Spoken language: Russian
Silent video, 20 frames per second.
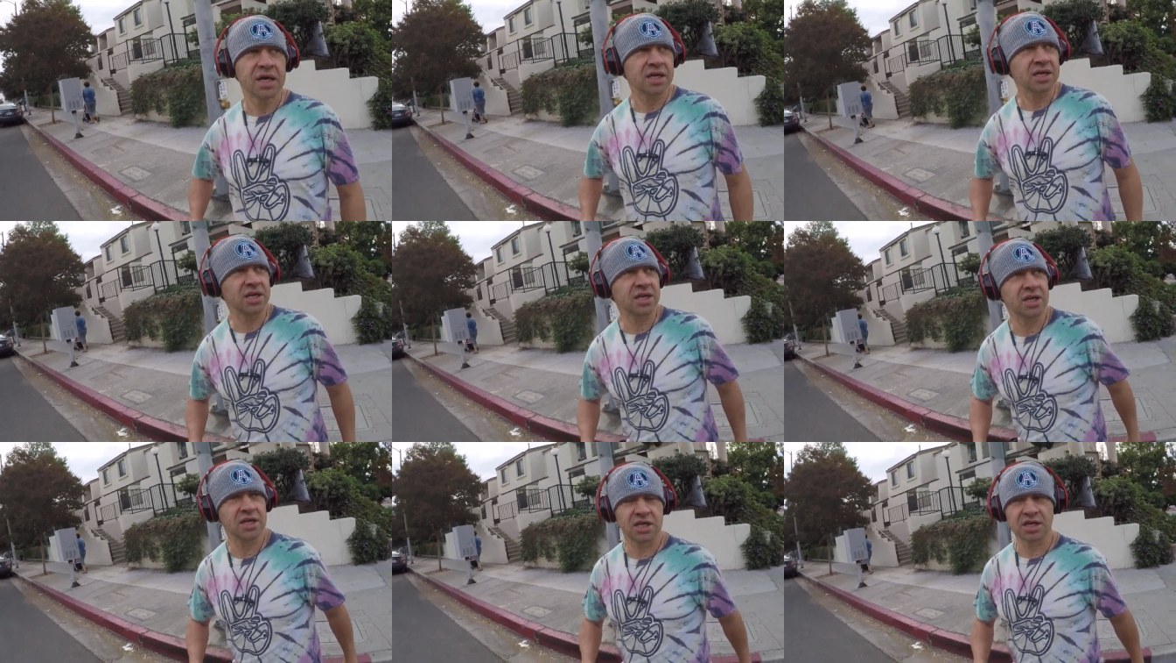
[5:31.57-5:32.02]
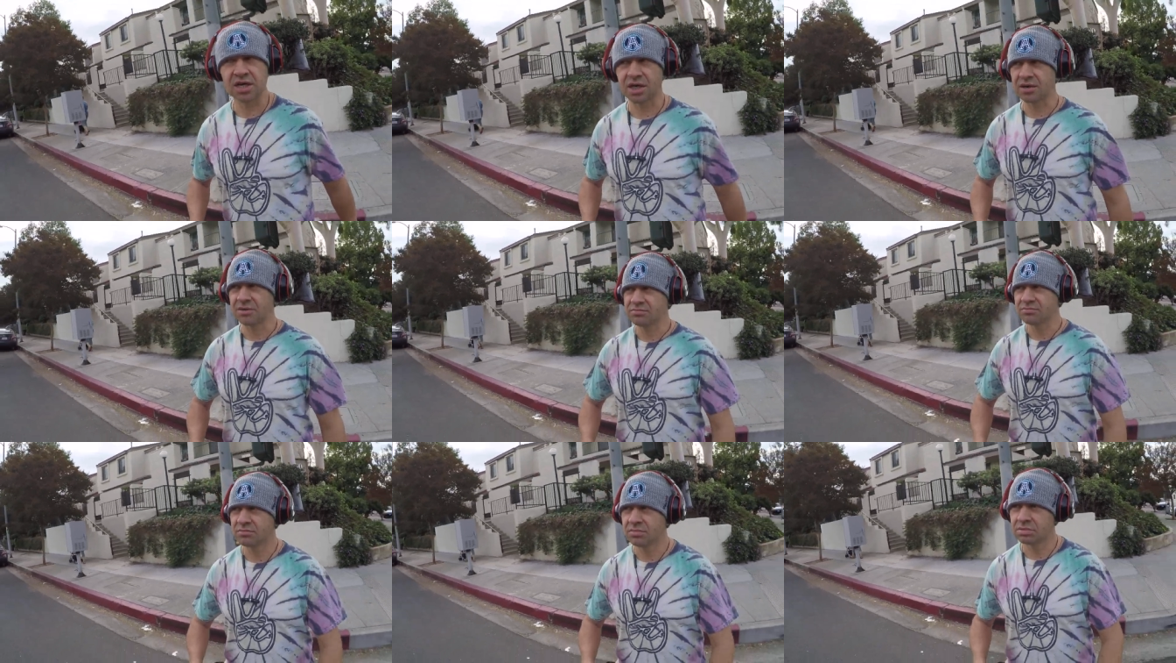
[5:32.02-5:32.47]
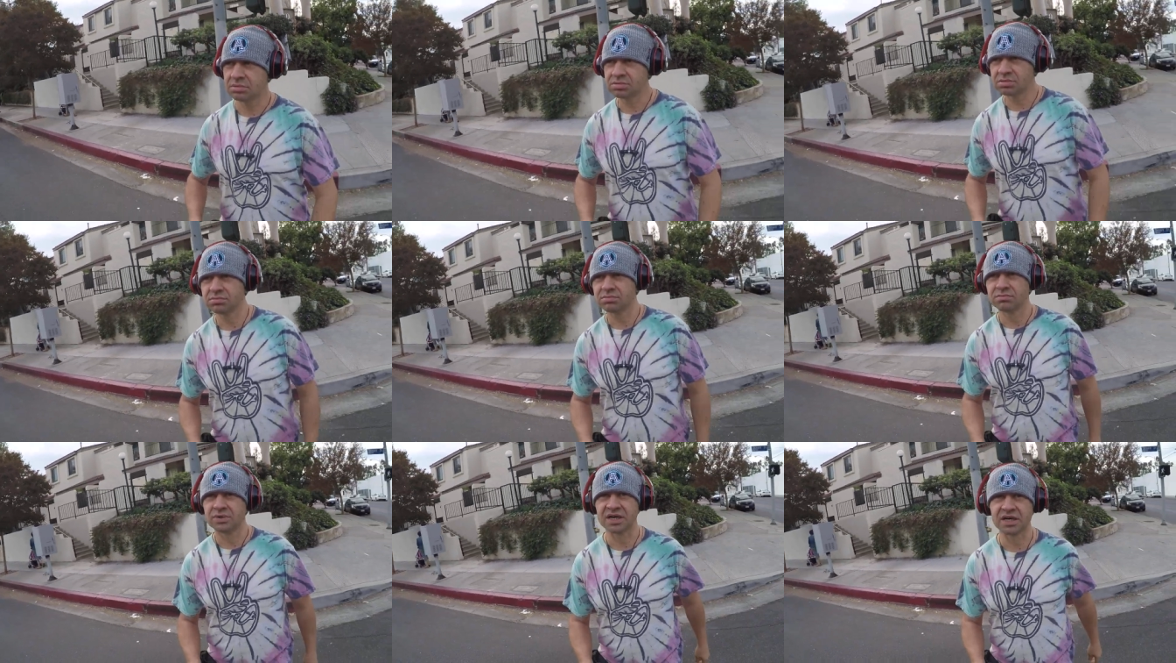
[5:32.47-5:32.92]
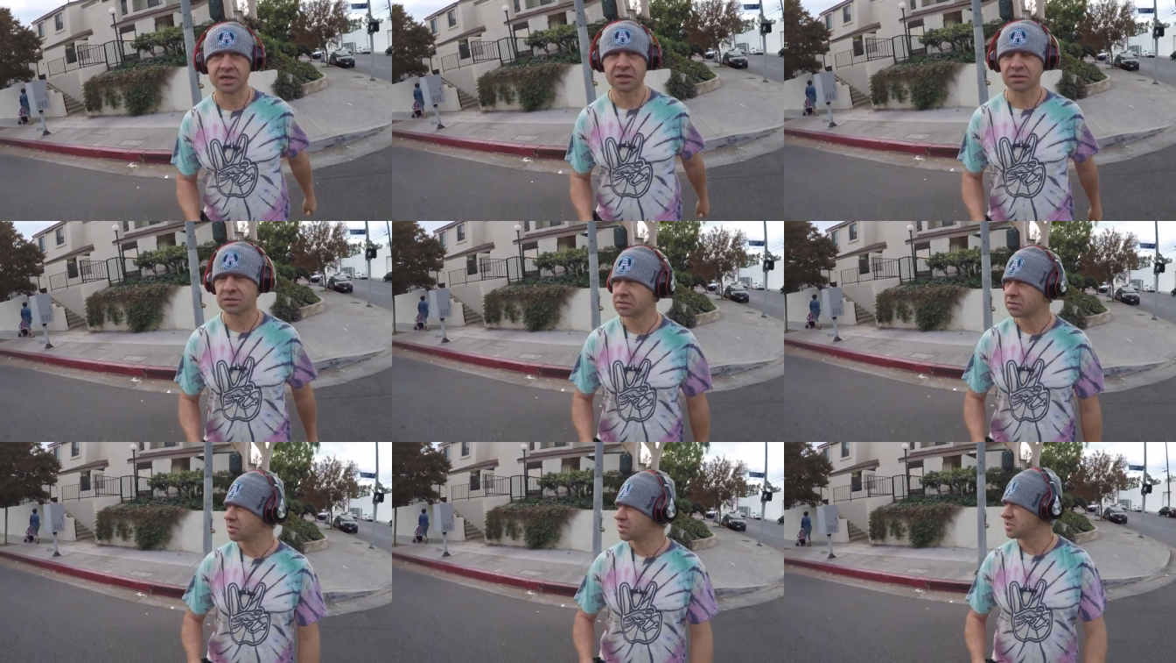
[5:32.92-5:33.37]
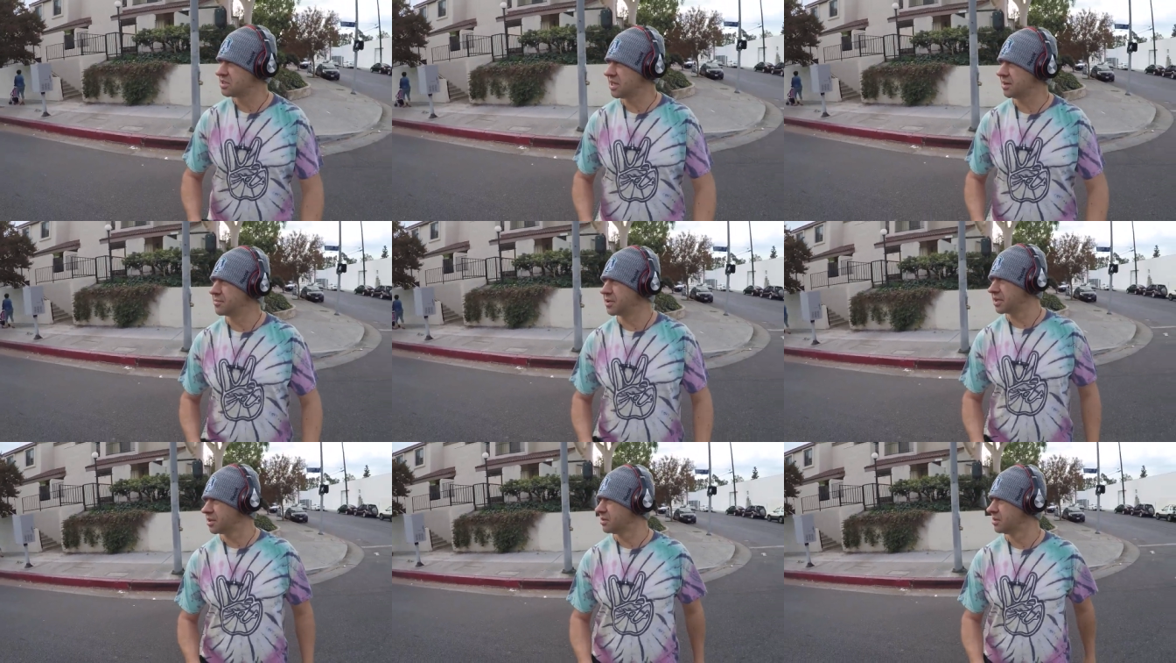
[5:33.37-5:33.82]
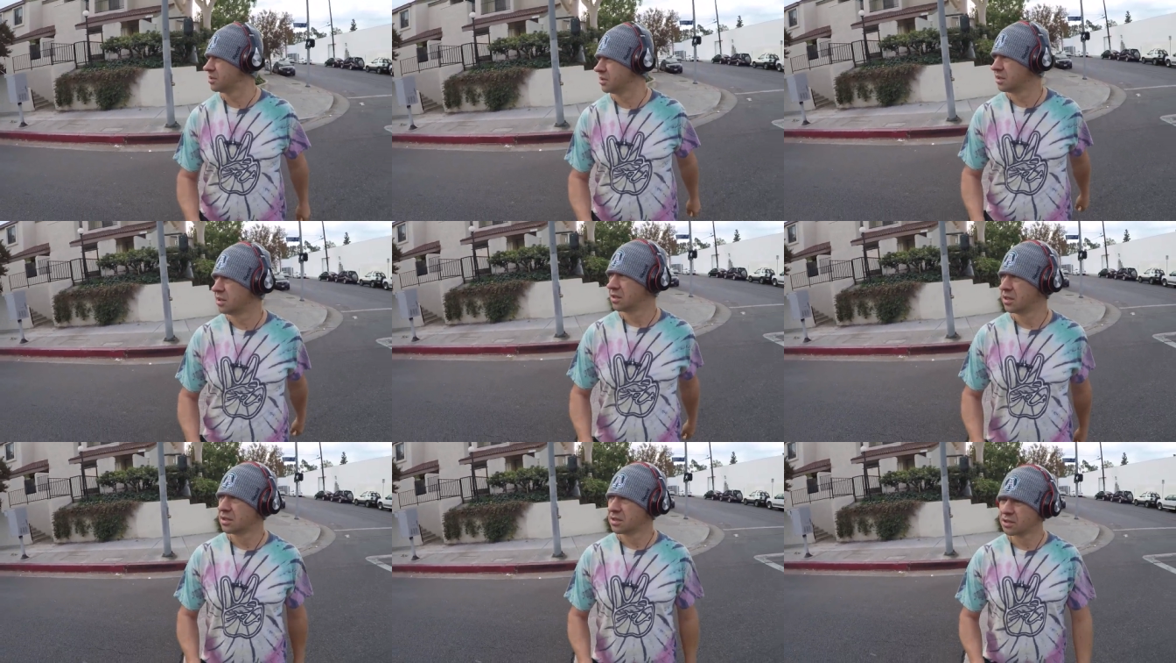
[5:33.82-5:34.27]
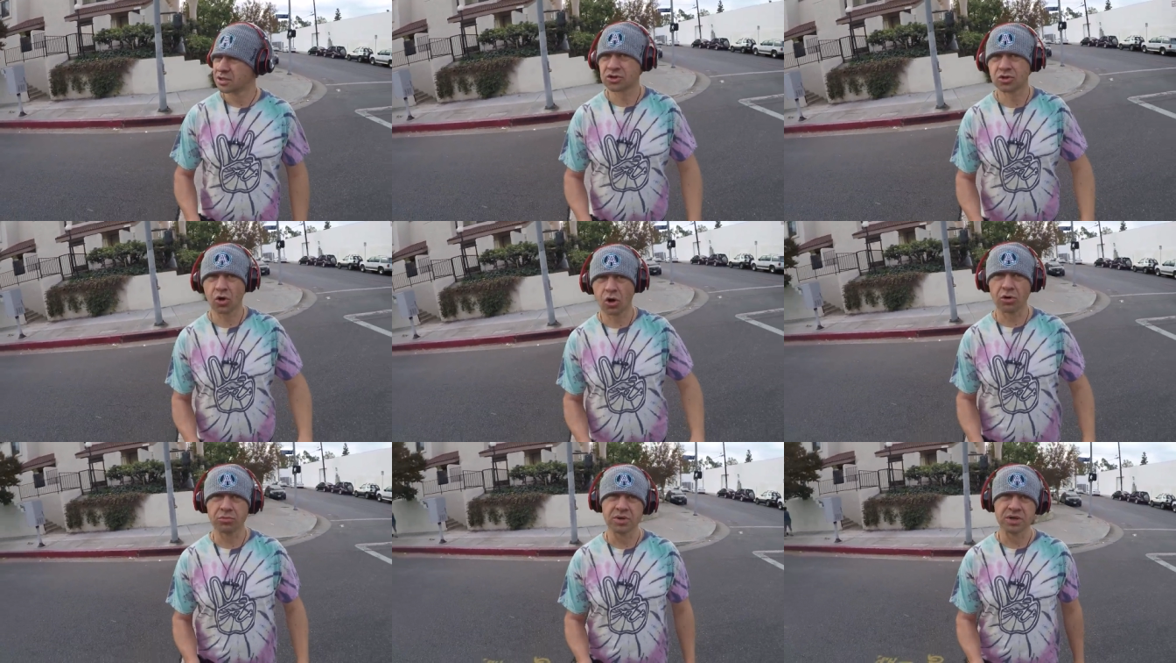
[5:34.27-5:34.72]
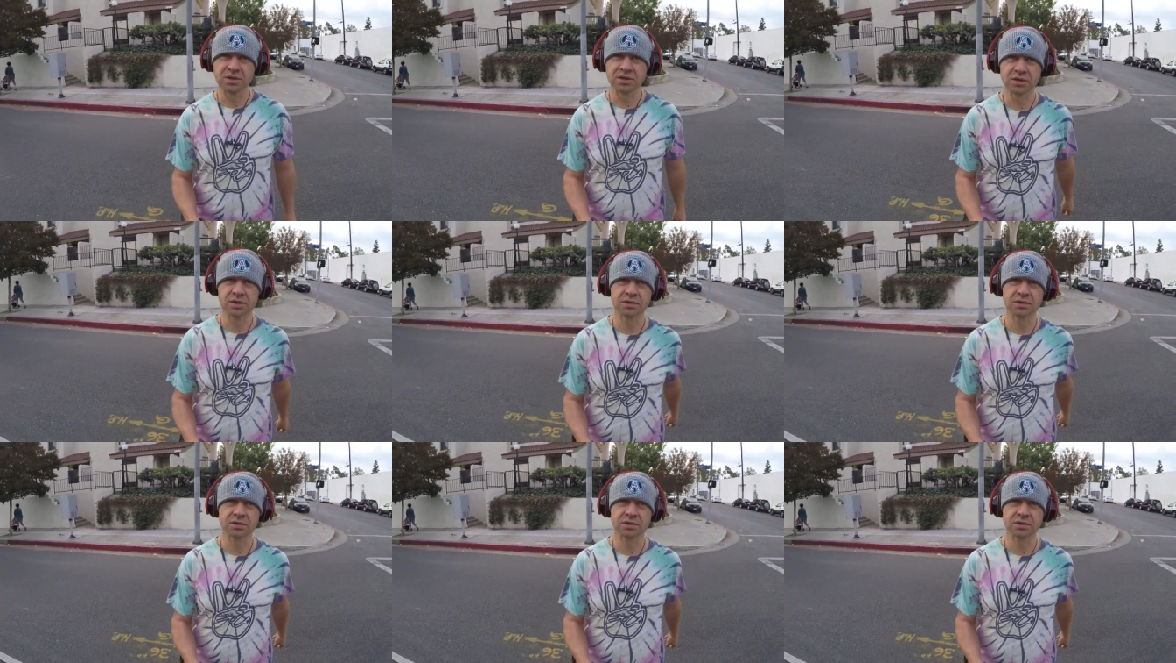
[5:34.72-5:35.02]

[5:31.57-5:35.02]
и мы, где мы, кто мы,